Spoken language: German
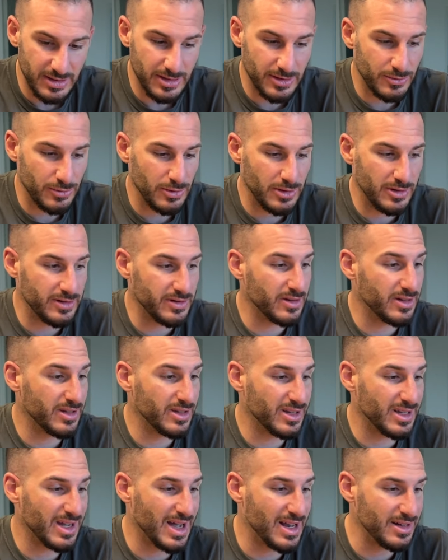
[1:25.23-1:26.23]
Natürlich
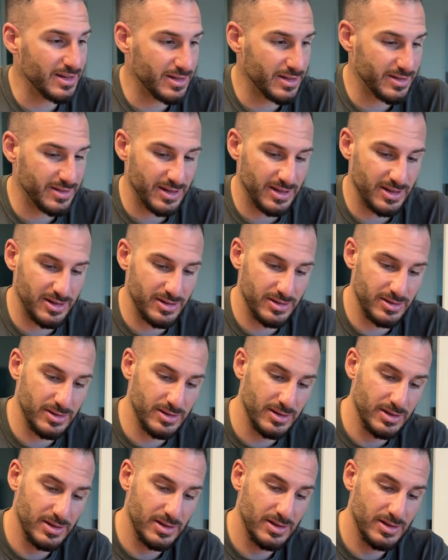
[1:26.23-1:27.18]
alle Getränke